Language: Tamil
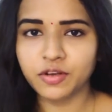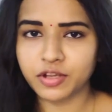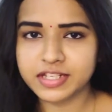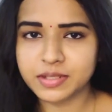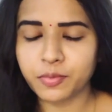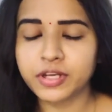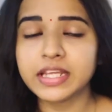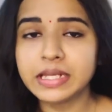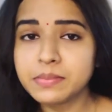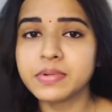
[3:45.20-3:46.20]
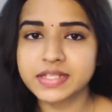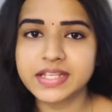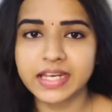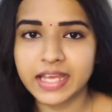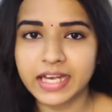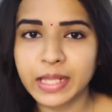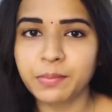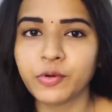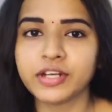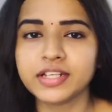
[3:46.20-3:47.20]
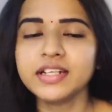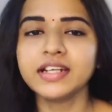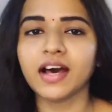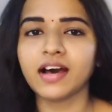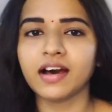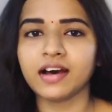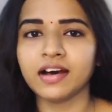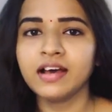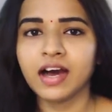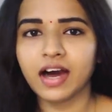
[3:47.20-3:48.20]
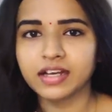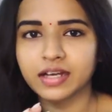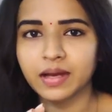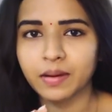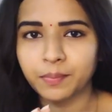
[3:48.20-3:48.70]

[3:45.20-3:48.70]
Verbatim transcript: லொக்கேஷன் போயிட்டு இன் பர்சன் நேர்லேயே போயிட்டு நான் அங்கே